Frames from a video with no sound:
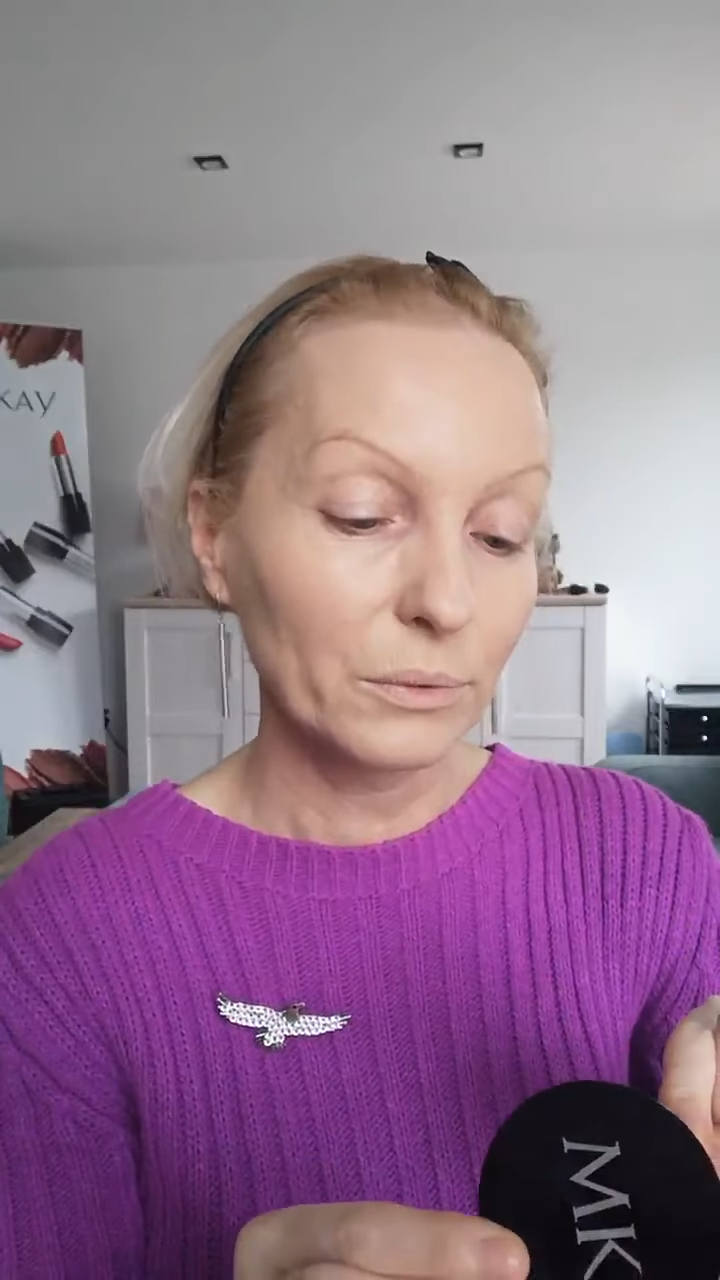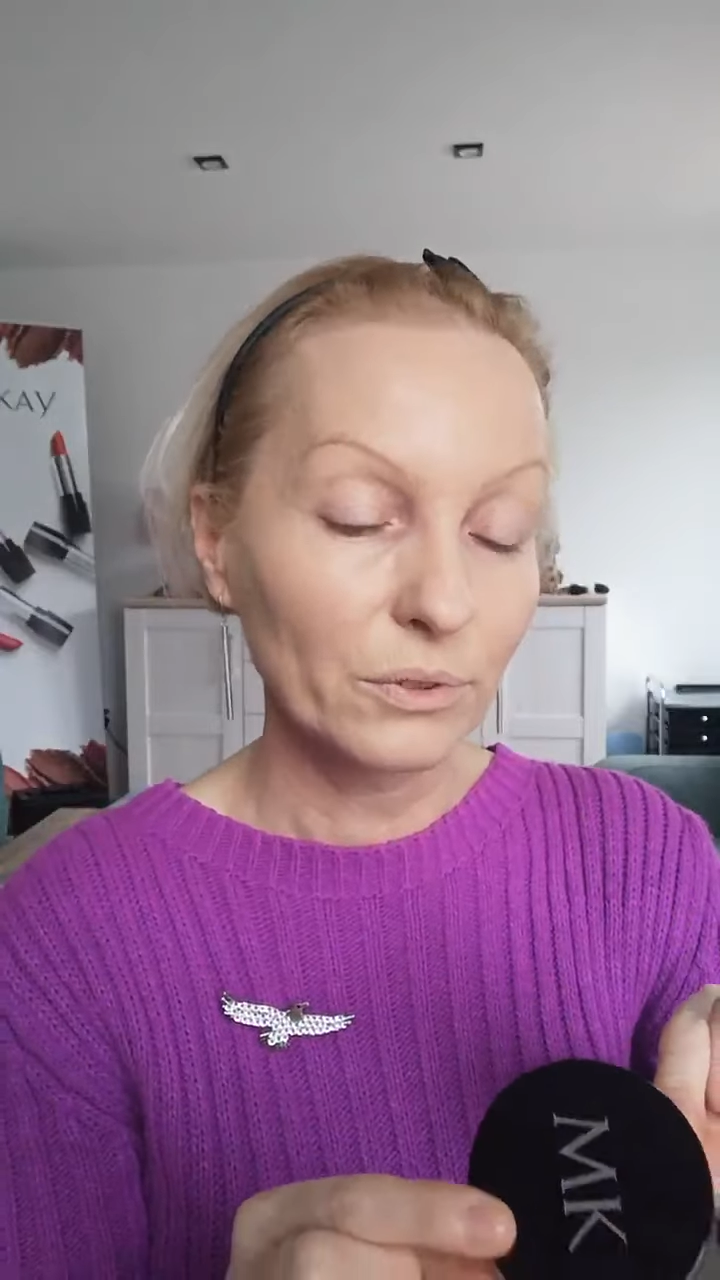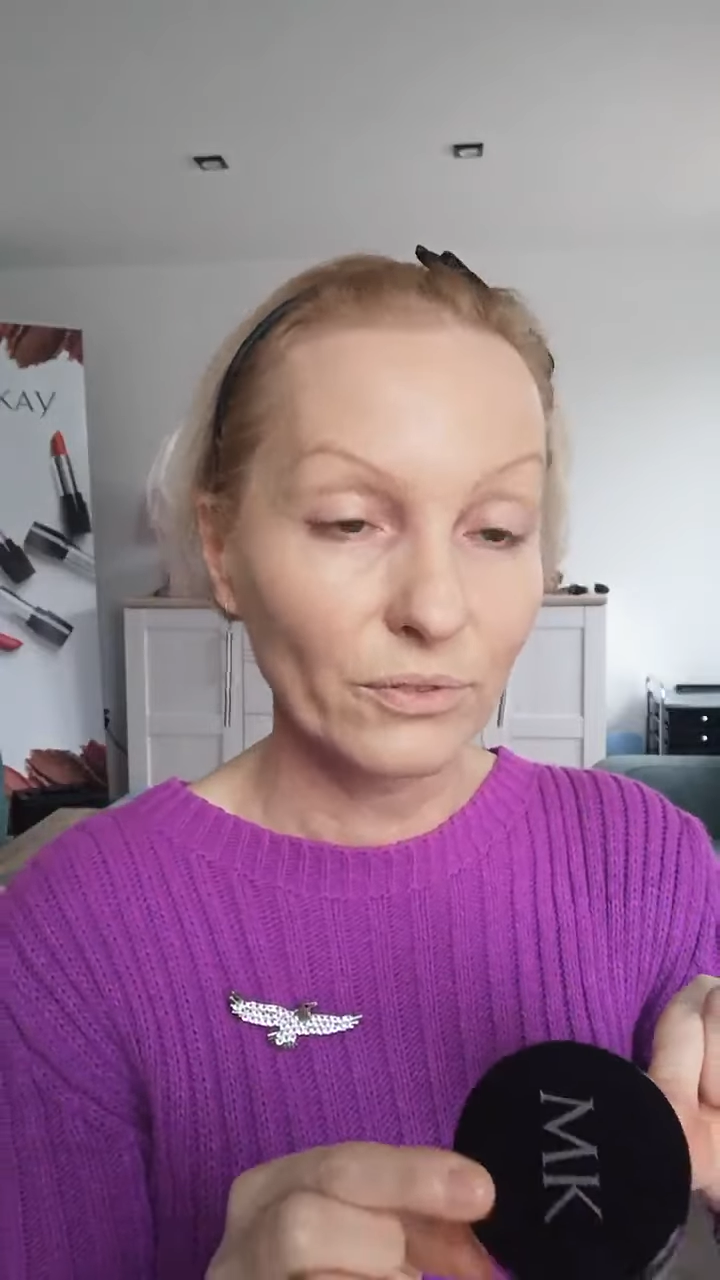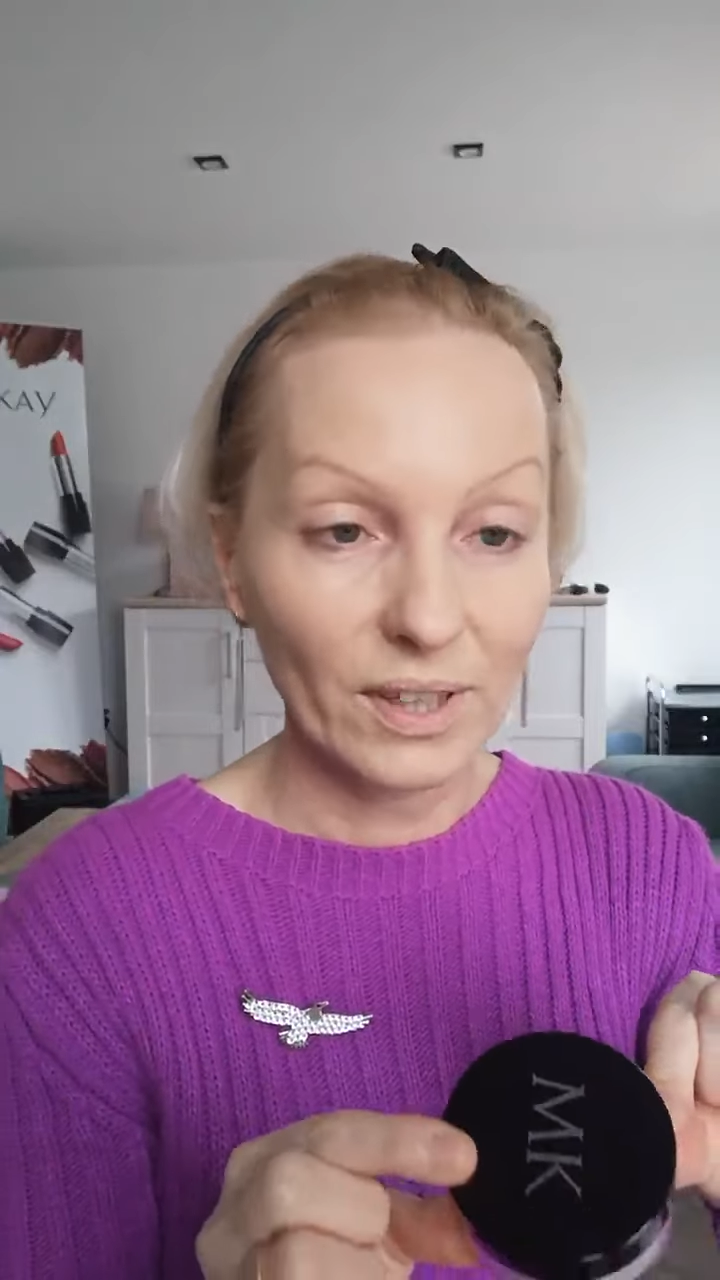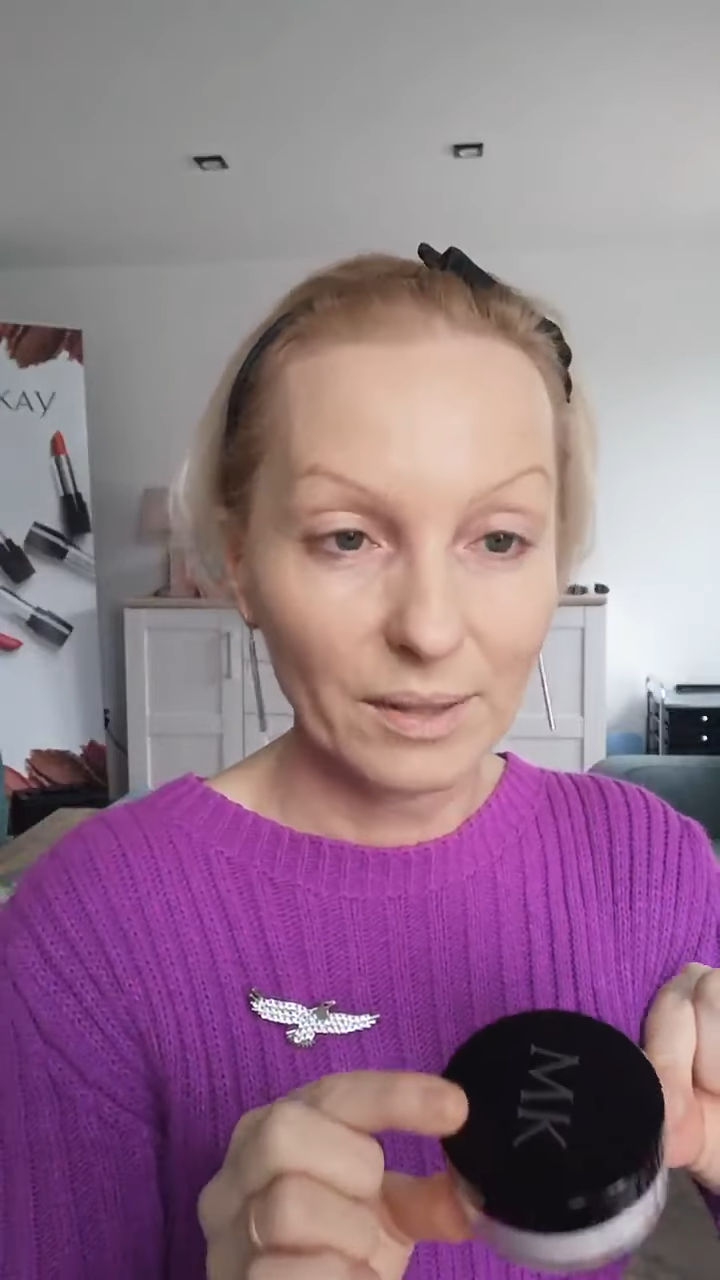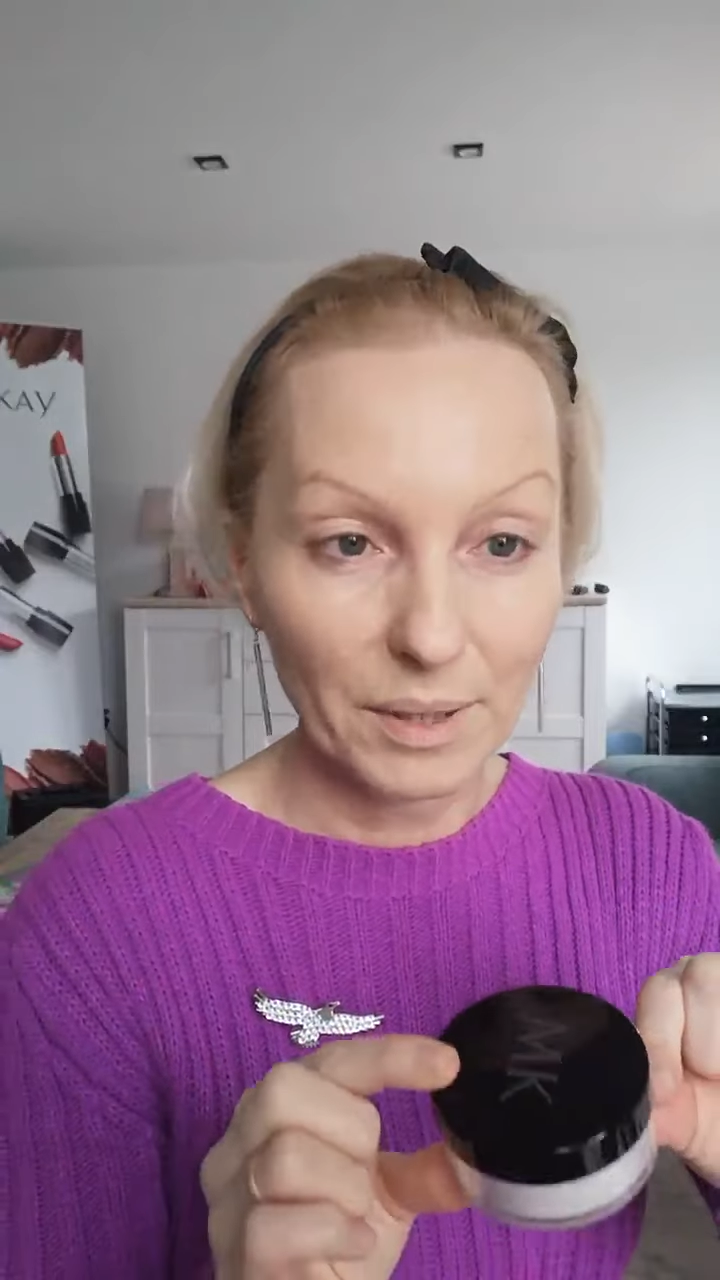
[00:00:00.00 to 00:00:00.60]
utrwala